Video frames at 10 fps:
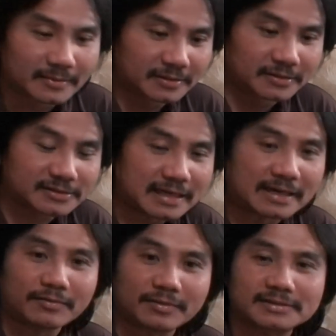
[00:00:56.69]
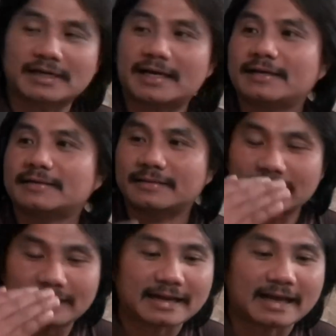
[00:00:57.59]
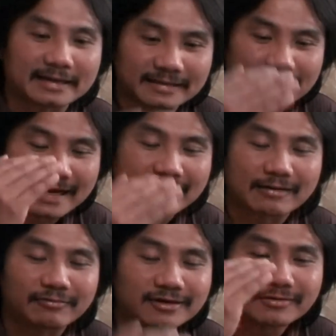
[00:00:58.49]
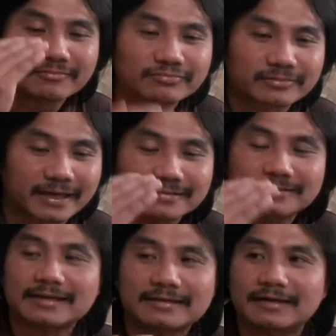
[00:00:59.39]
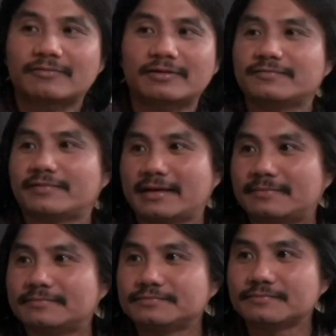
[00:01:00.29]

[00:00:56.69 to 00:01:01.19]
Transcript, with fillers: Trường Sa và Hoàng Sa là những hai cái đảo không thể tách rời của đất nước Việt Nam.